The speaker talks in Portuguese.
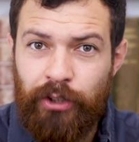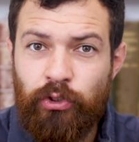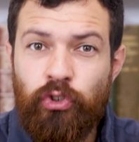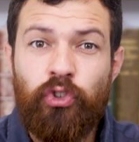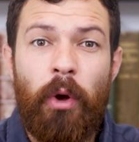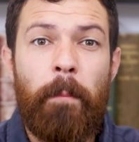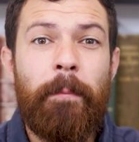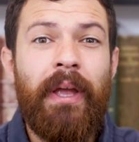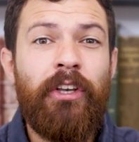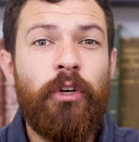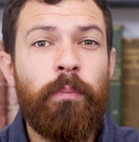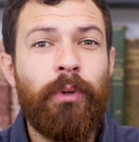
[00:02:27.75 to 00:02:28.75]

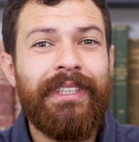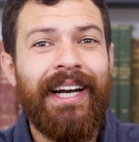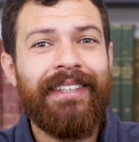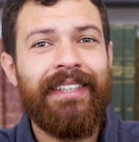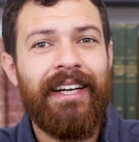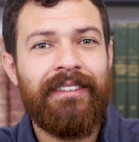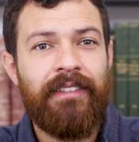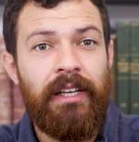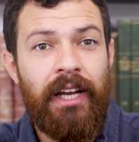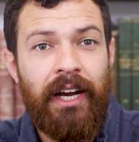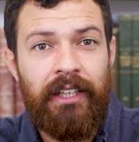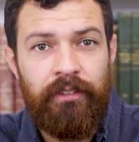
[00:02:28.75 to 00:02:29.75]
somente poderá ter a
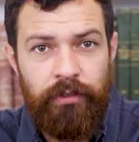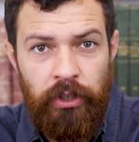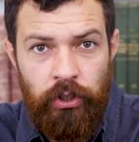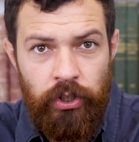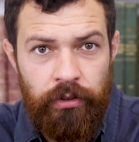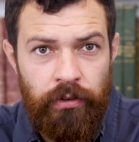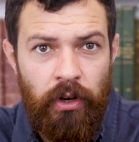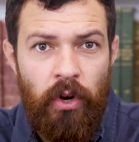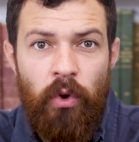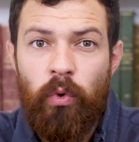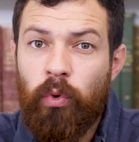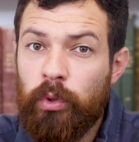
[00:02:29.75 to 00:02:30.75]
CNH definitiva
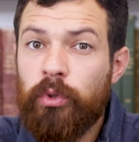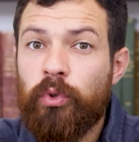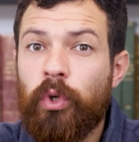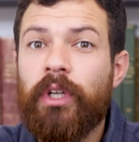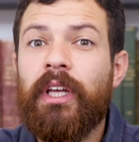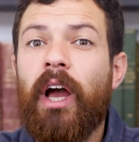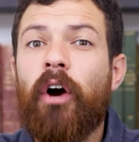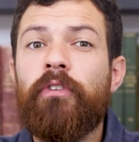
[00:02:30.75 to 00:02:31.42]
o condutor que,